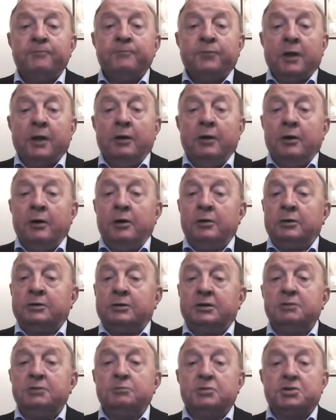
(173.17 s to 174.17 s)
o
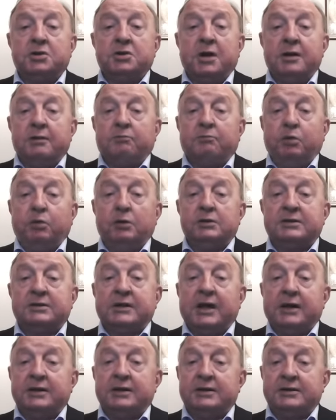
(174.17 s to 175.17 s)
tym, że
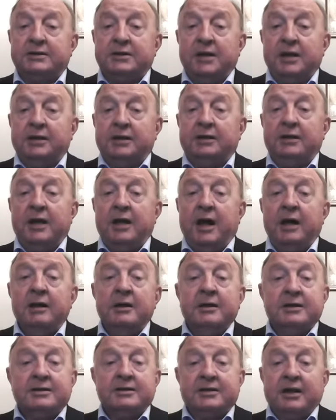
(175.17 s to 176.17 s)
Polska jest jedna,
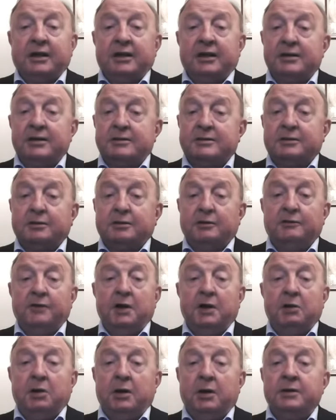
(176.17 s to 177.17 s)

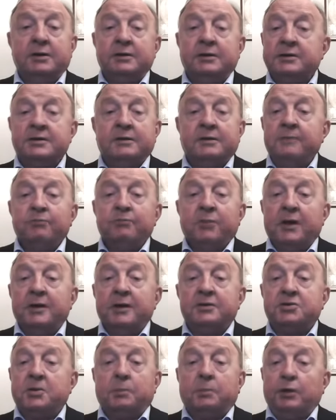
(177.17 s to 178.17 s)
zarejestrowała, y,
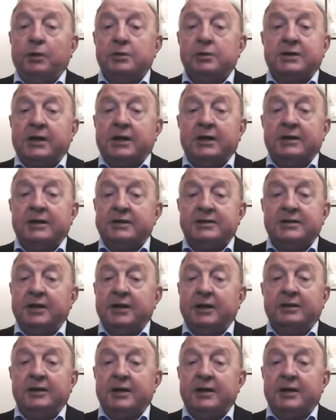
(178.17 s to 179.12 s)
że Polska jest jedna,